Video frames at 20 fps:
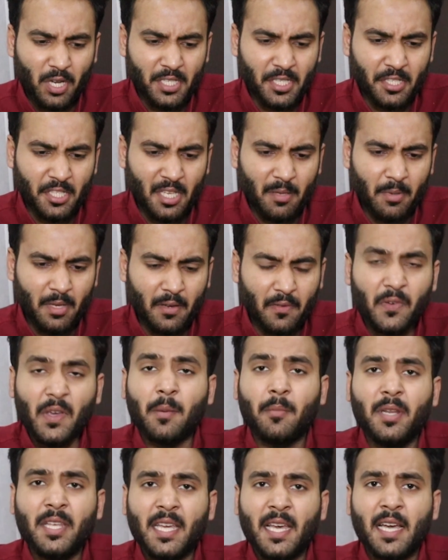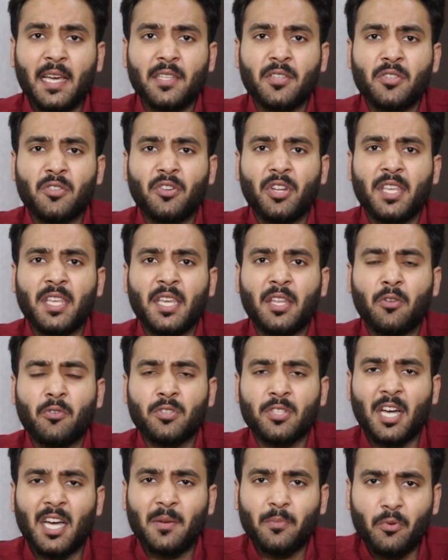हूँ कि जितनी भी ये फैमिली है जिन्होंने ये
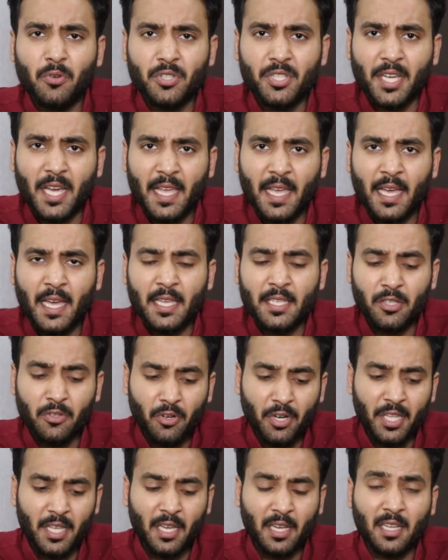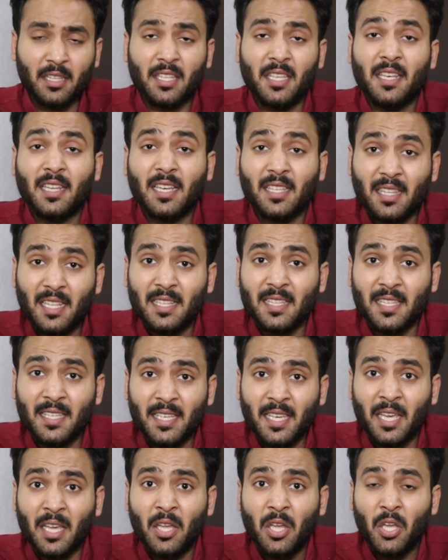नुकसान पहुँचाया है जिन्होंने ये तीन कत्ल
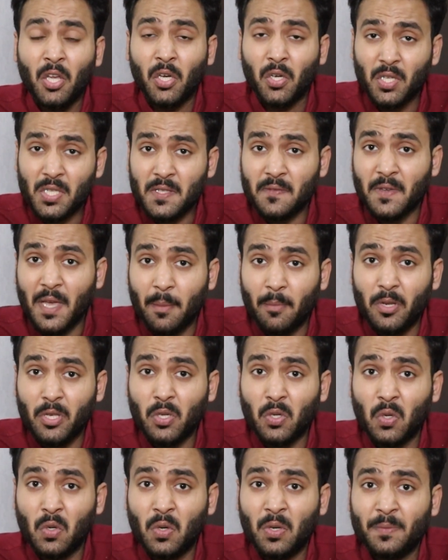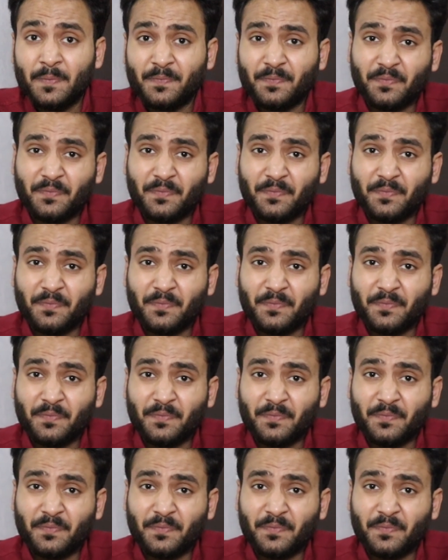किए हैं उस फैमिली को